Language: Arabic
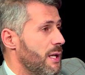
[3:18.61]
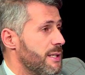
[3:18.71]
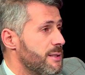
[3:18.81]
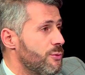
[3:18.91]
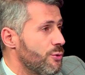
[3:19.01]

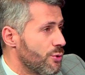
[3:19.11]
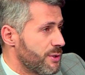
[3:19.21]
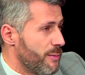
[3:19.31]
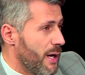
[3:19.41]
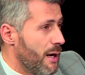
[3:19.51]
لازم توجور
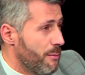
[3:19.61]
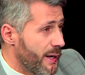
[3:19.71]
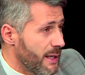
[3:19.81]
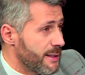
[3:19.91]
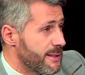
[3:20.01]
تبقى
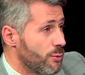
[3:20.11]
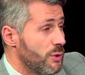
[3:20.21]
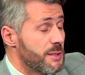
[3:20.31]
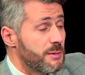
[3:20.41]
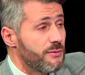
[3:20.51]
مركز
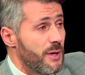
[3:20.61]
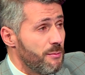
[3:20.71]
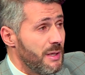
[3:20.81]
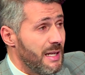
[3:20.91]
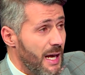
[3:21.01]
ولازم
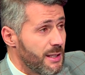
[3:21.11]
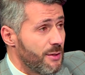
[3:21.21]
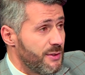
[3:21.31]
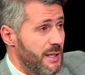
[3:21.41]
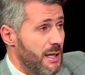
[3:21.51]
تفهم باللي
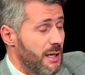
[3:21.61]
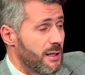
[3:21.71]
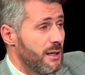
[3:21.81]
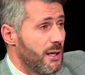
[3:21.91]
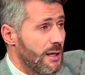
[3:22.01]
الهدف ديالك